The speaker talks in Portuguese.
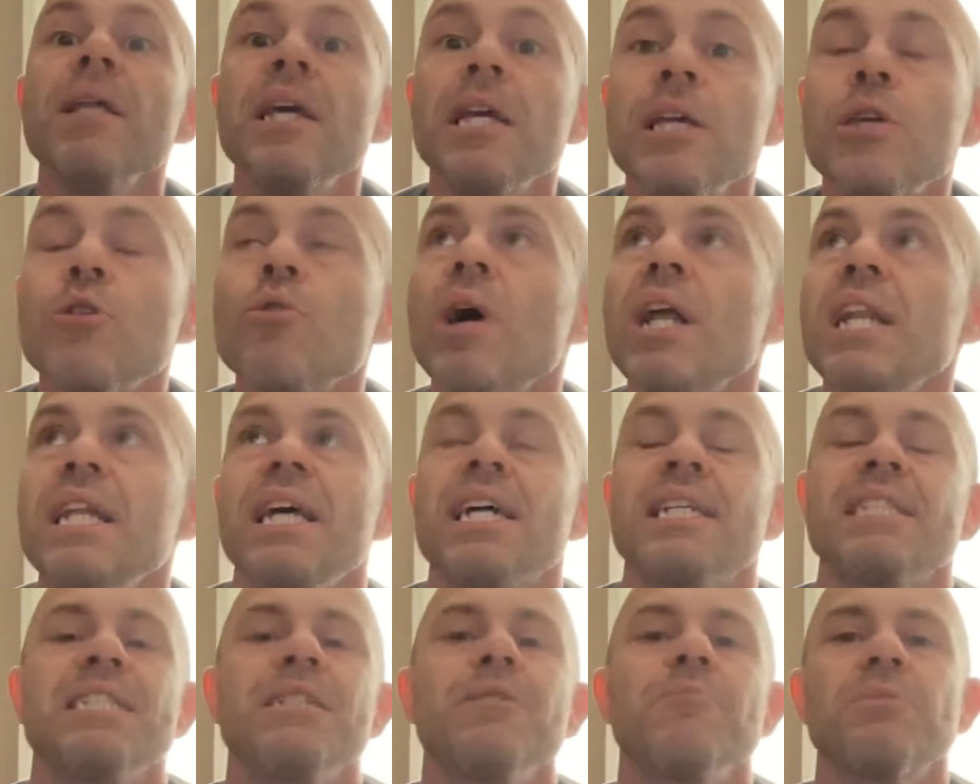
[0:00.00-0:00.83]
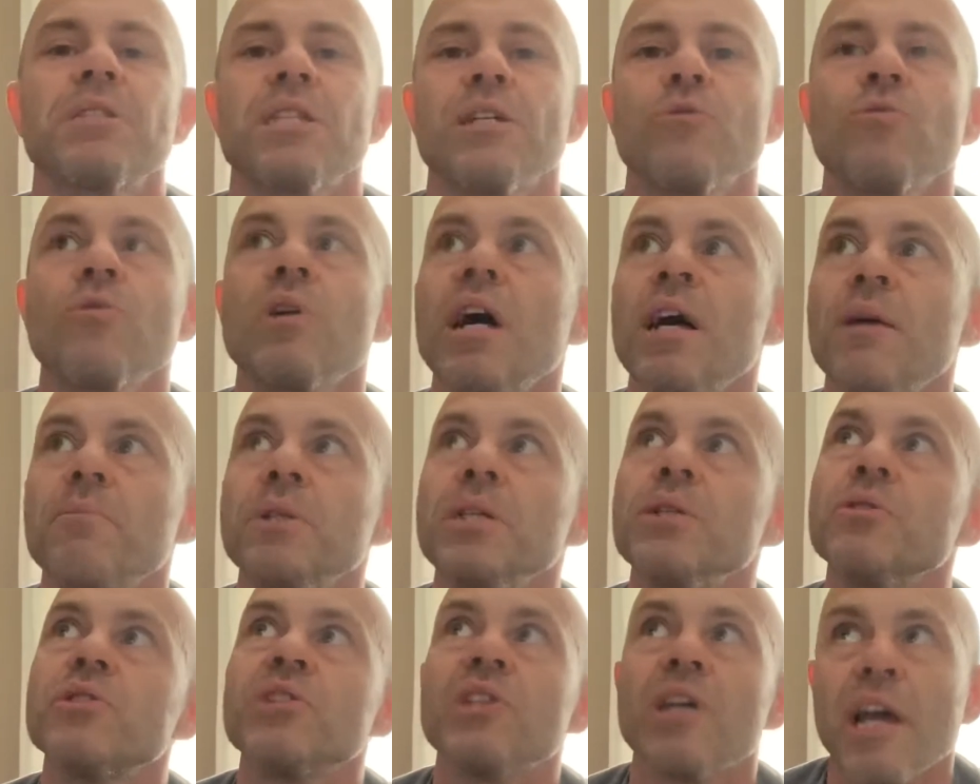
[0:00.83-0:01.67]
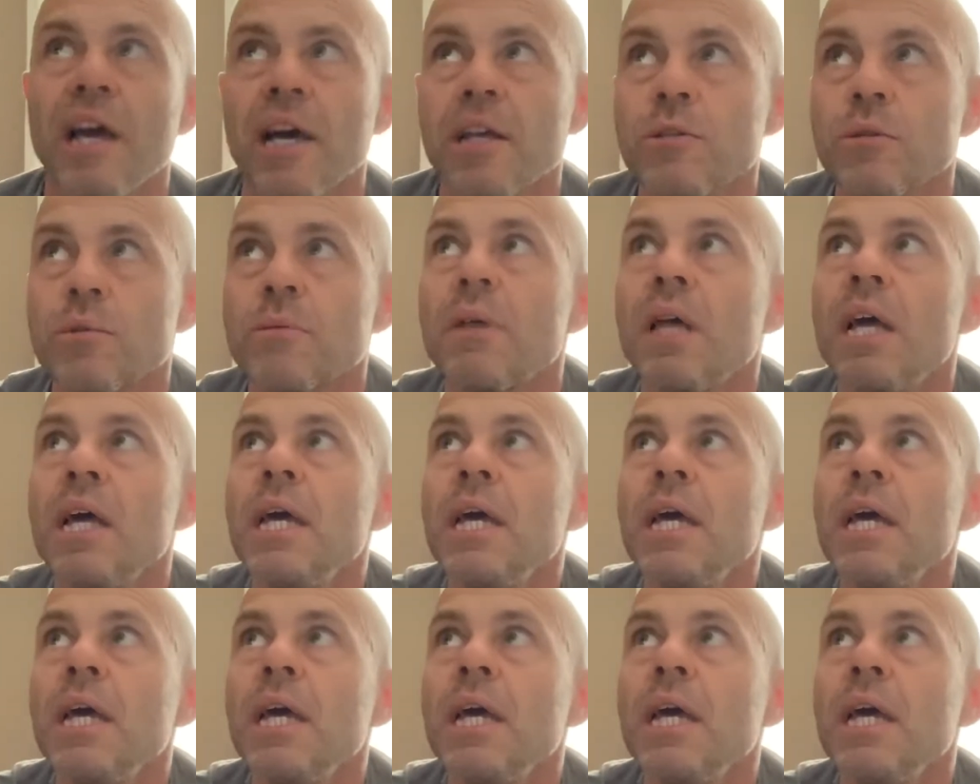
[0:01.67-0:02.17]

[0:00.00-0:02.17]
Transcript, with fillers: E o LA5 está no caminho certo.